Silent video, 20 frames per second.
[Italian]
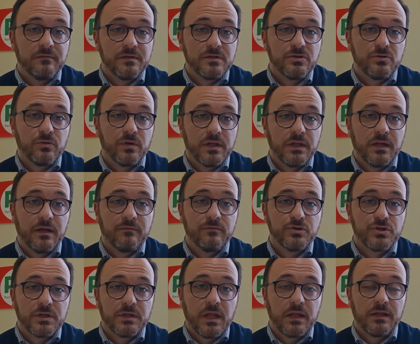visione della
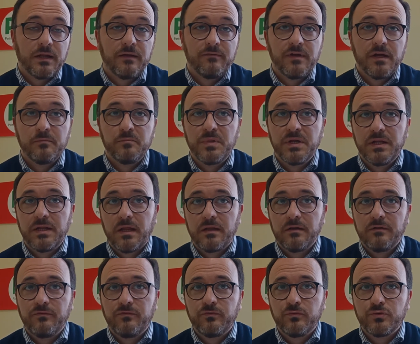vicenda della viabilità
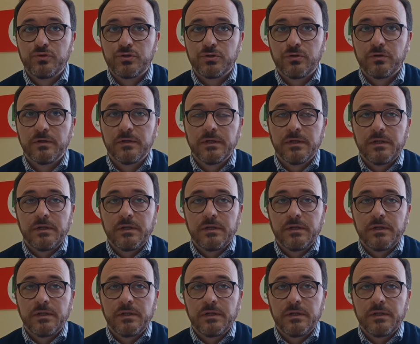del fucino,